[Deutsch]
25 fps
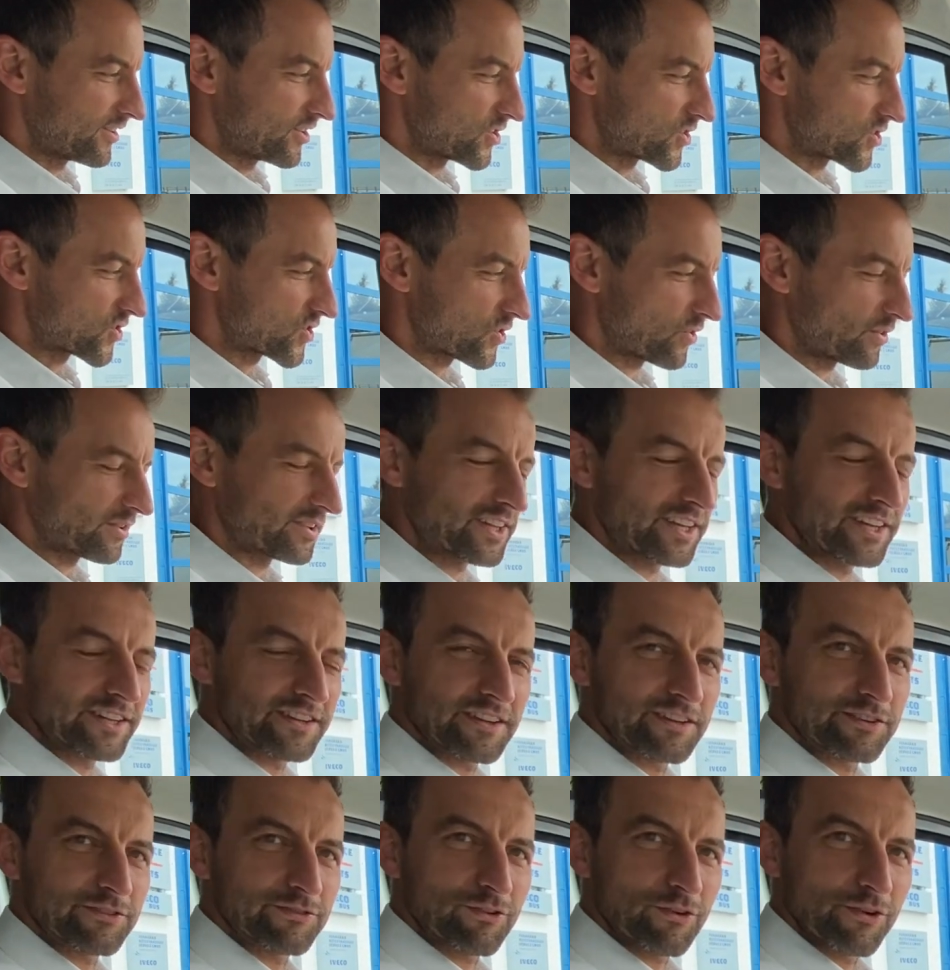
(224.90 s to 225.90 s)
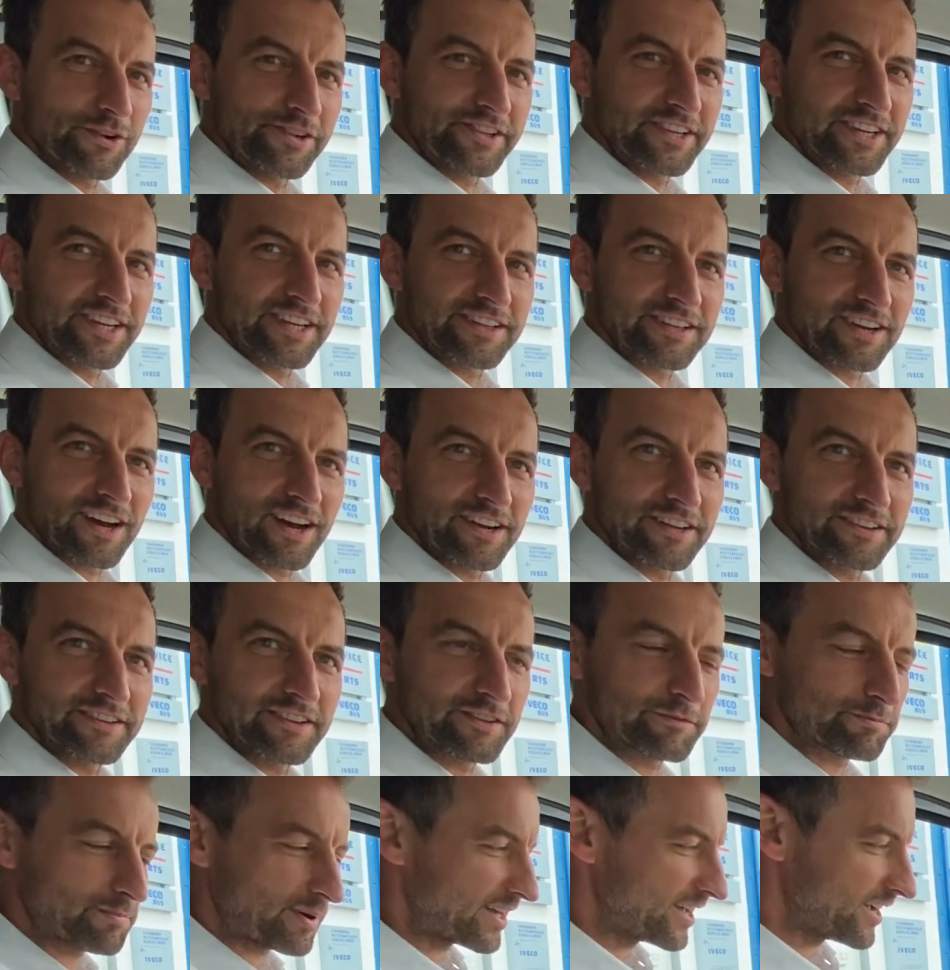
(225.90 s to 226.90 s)
schon geht das voll digitale
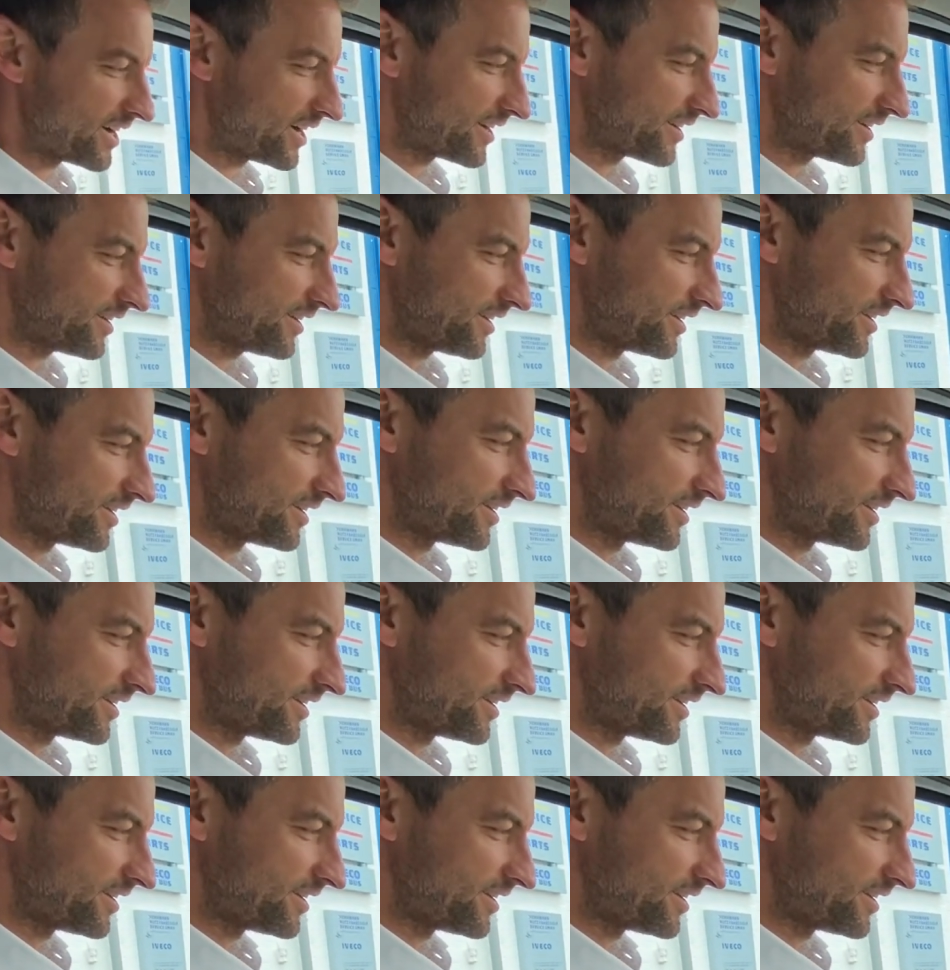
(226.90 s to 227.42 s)
Display an.